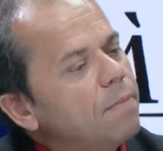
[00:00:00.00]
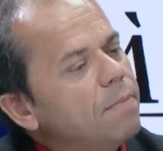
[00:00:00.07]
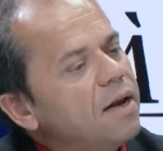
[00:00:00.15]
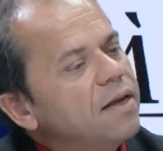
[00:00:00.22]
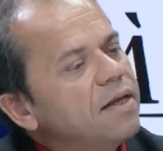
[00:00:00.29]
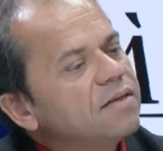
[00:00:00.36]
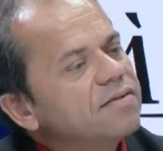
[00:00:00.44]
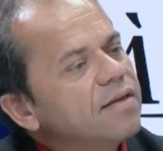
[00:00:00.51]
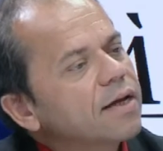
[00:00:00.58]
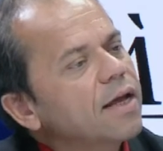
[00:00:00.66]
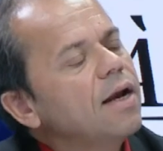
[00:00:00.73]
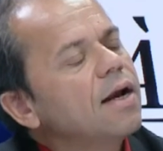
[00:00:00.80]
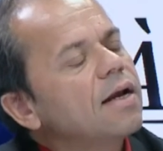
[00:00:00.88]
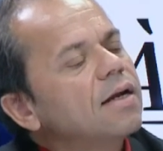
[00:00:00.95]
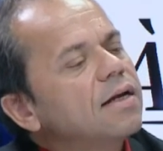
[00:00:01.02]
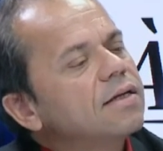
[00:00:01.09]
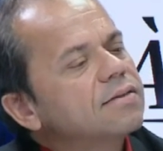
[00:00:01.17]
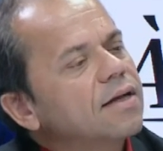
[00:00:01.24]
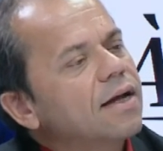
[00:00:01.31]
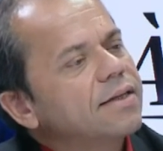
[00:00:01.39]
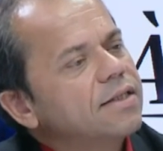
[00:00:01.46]
du label ISR. Quelle est la,
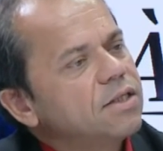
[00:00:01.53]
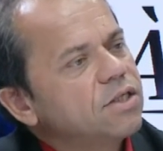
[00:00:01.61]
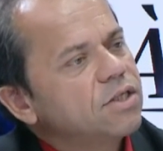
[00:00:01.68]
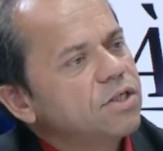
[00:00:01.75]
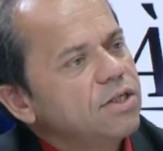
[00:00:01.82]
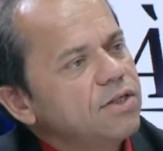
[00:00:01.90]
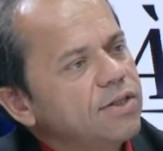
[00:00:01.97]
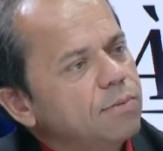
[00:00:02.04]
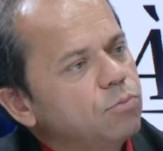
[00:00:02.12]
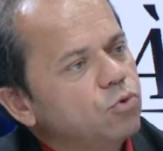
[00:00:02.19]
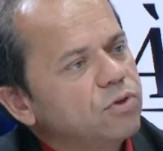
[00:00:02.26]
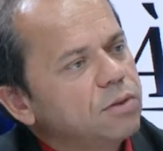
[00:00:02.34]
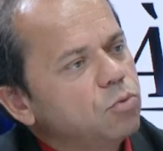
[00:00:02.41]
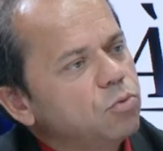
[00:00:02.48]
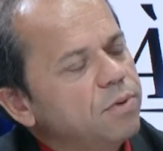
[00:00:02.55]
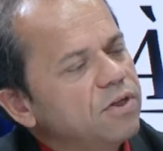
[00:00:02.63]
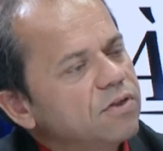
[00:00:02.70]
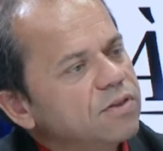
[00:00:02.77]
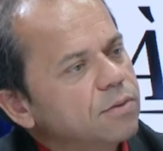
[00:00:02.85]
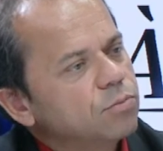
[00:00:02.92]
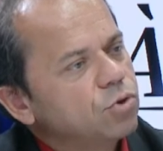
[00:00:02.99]
la stratégie d'Amundi
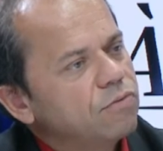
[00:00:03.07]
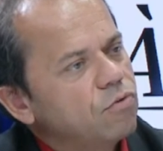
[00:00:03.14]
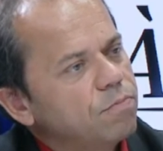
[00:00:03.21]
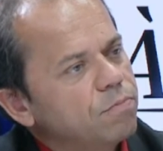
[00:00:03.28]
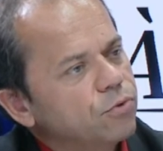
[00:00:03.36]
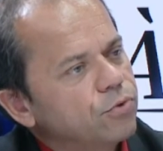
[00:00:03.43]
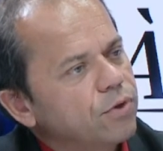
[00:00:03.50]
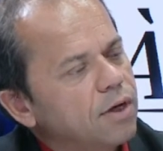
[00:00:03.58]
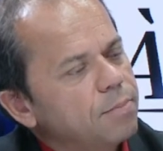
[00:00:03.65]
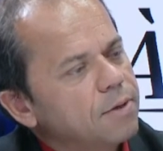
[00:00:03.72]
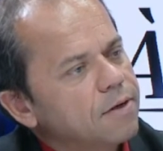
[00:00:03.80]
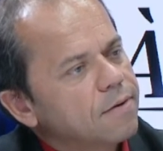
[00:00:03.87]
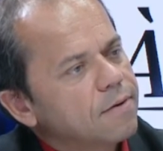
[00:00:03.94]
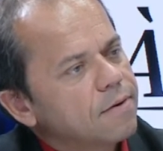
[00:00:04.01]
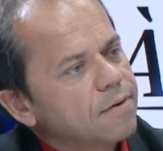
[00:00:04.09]
Immobilier en termes de développement durable